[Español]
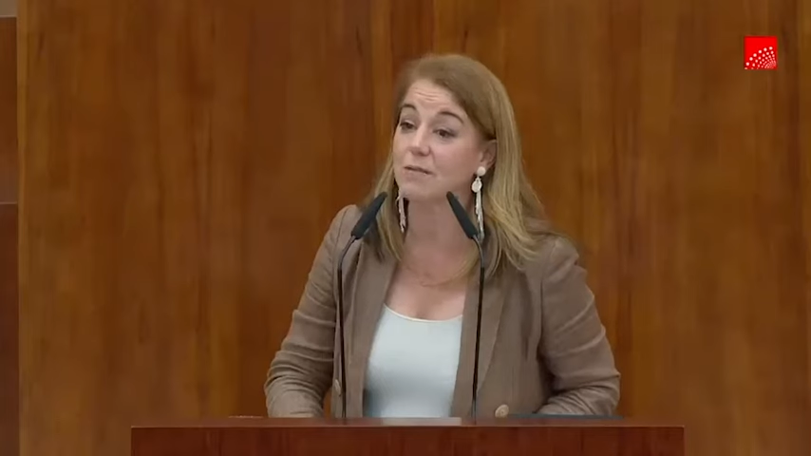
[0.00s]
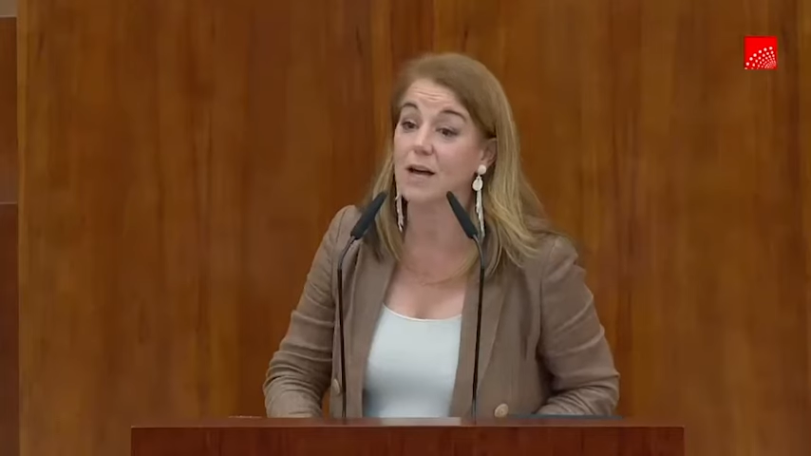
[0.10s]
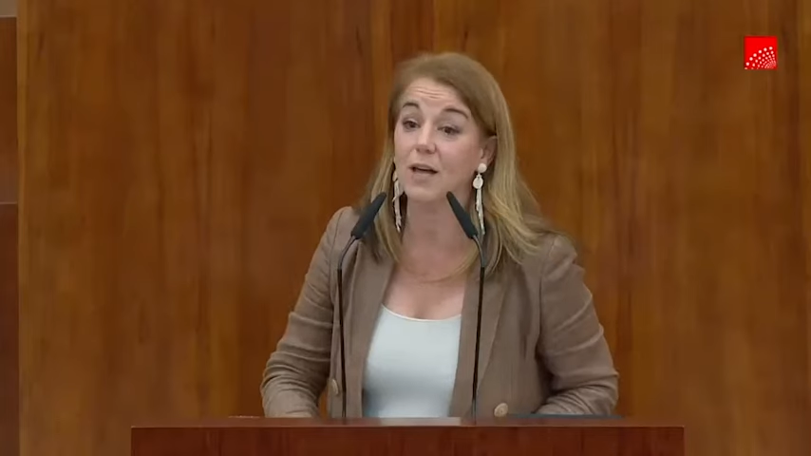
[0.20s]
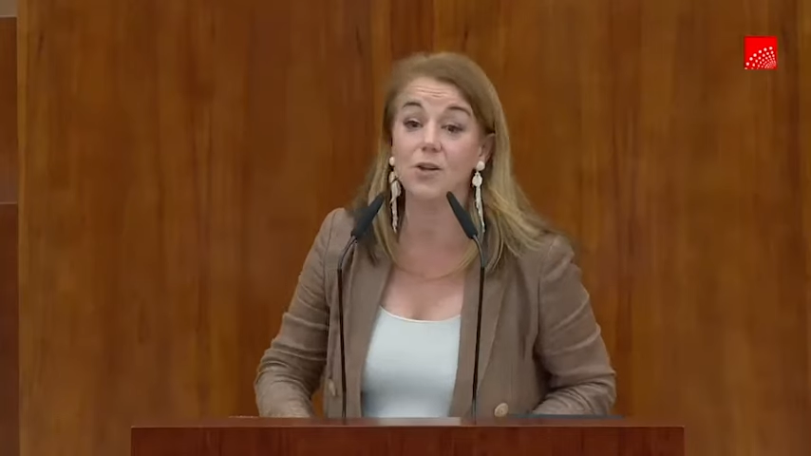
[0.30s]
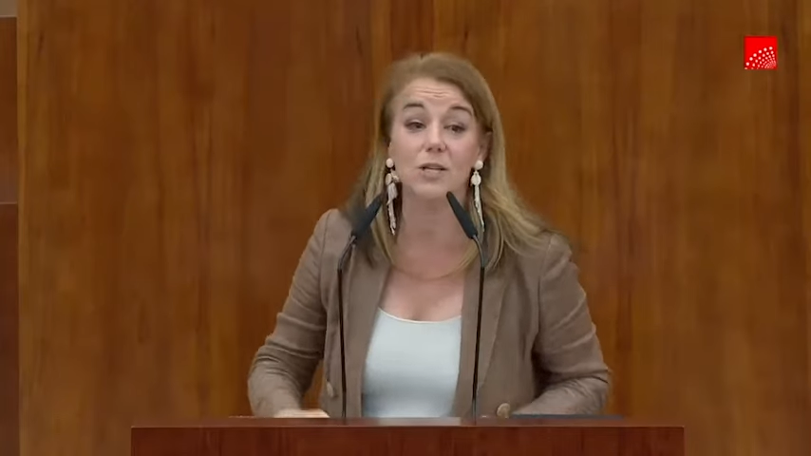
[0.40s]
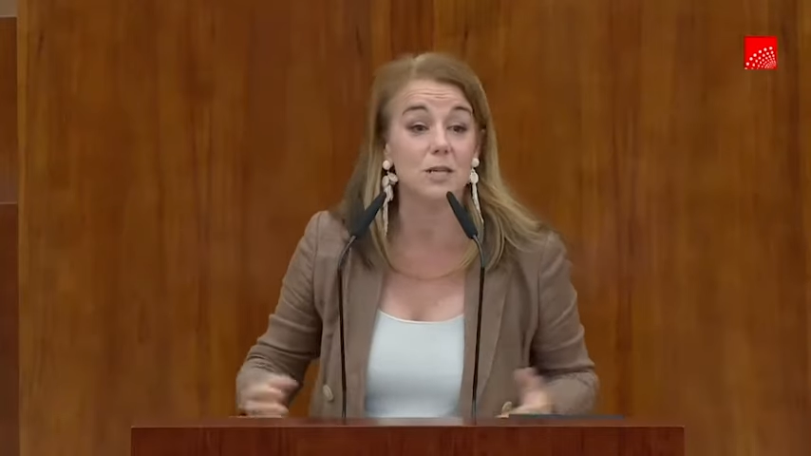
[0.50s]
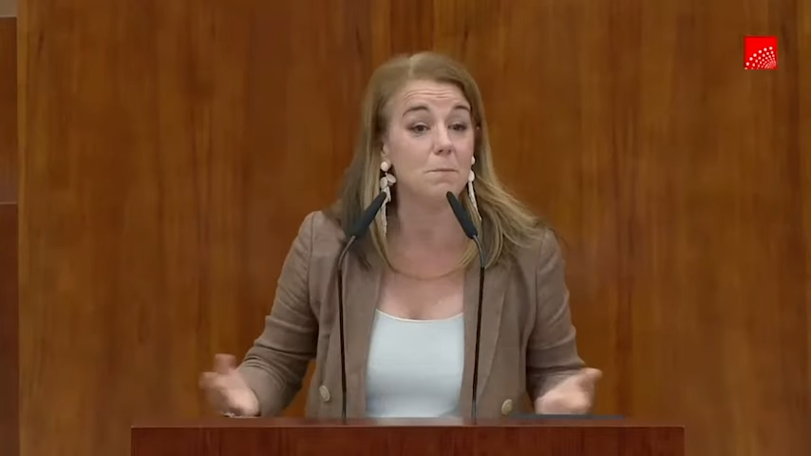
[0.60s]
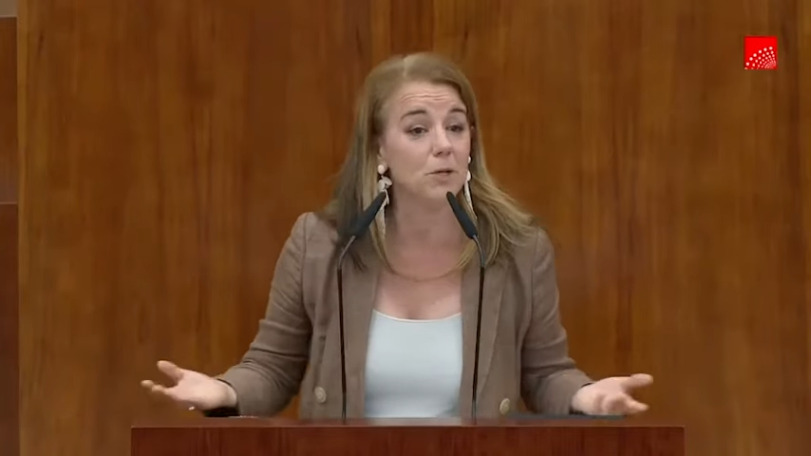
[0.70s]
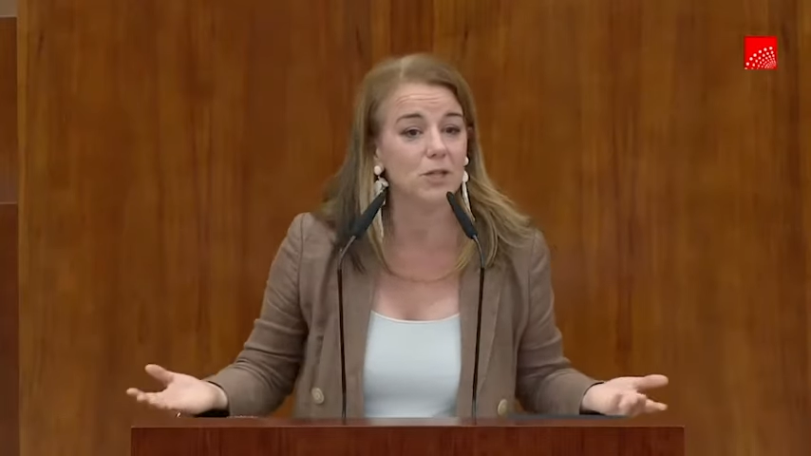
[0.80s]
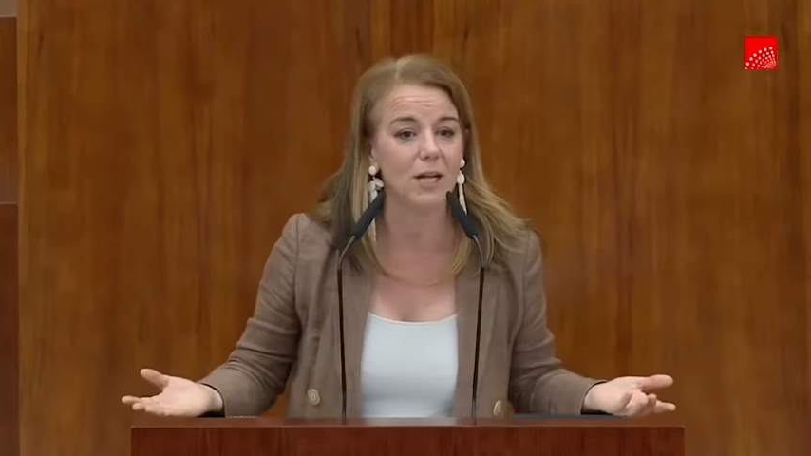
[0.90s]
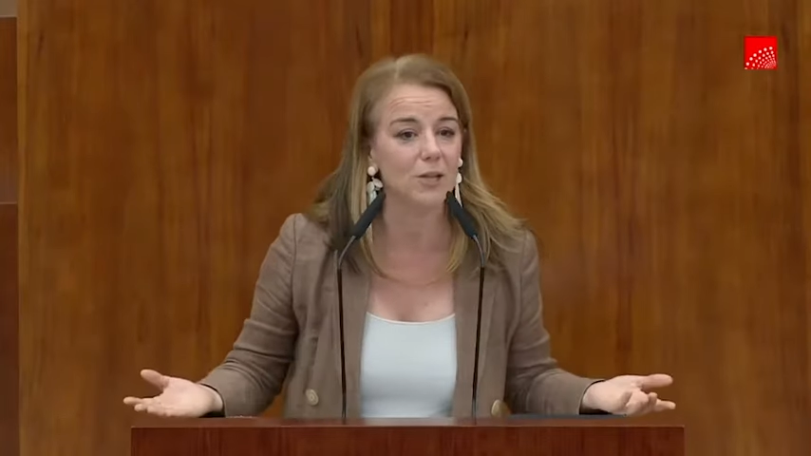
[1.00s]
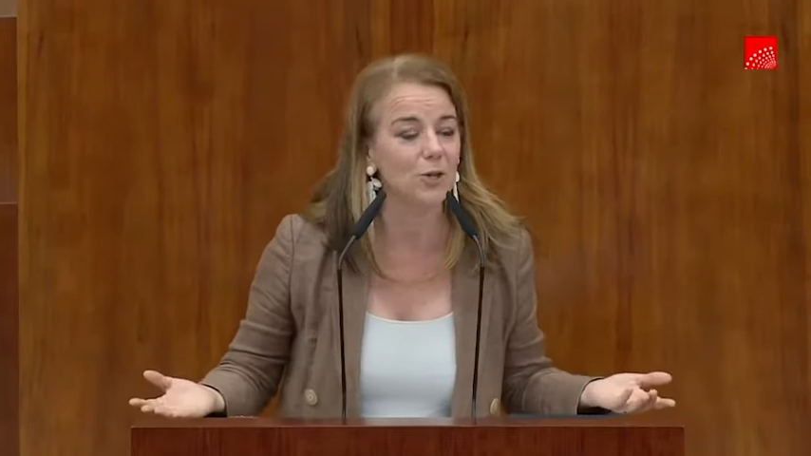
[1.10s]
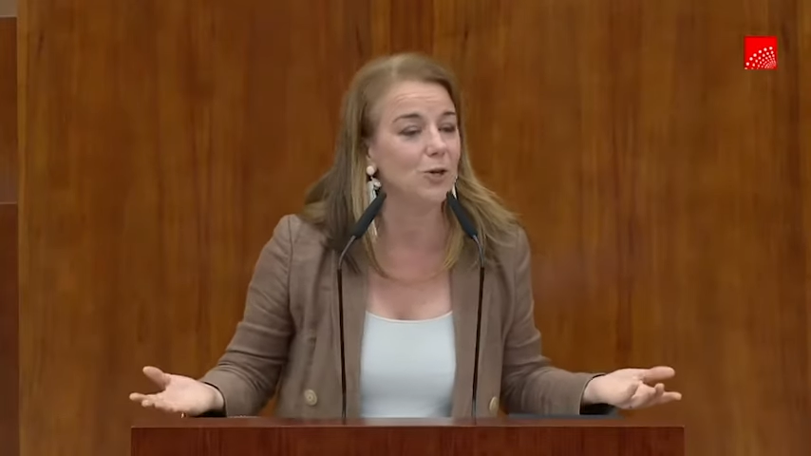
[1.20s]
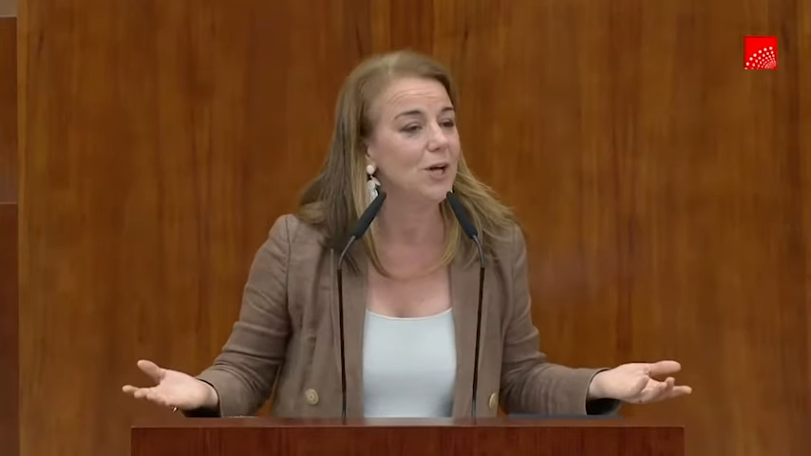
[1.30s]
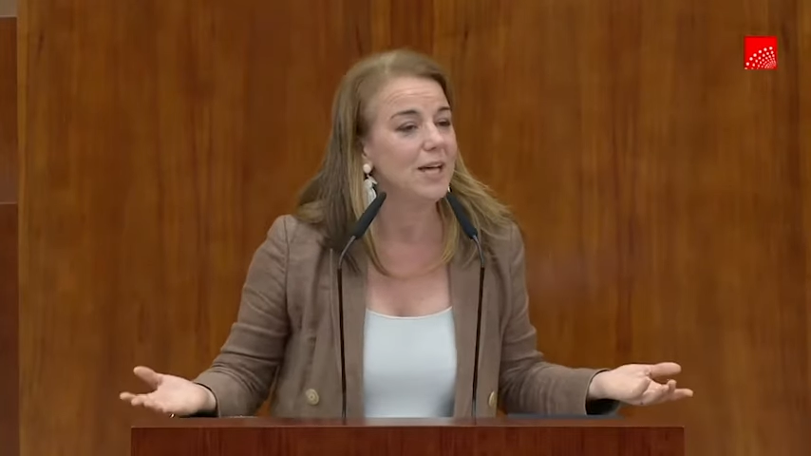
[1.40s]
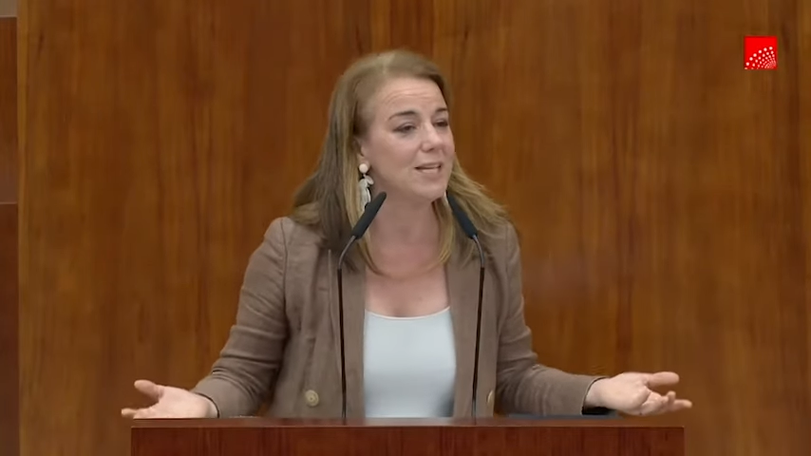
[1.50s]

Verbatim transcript: trabajadores y, por tanto,